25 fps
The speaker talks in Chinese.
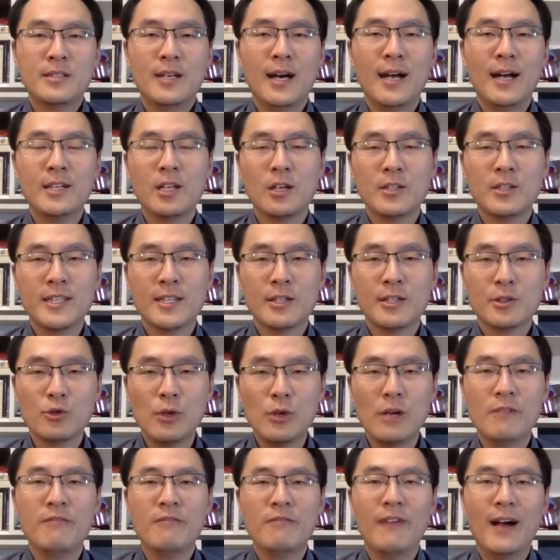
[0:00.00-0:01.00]
按照这个
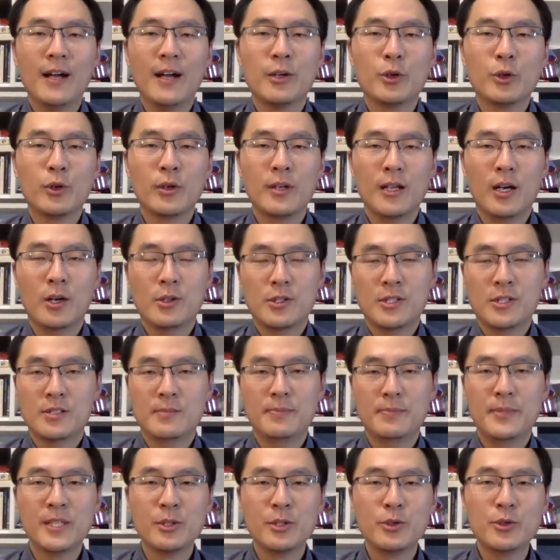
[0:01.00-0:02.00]
算法，如果要是
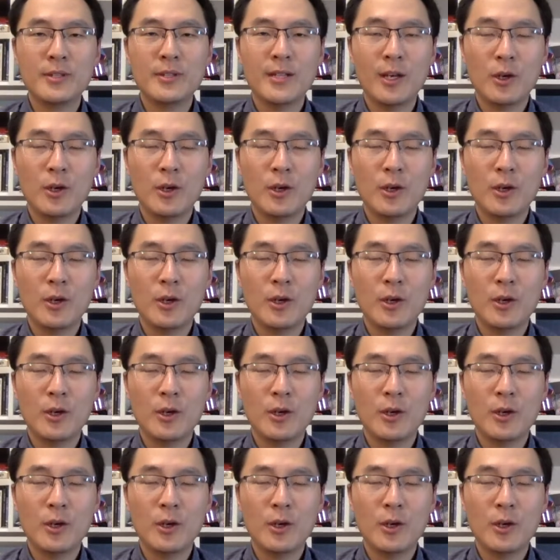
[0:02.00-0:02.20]
平均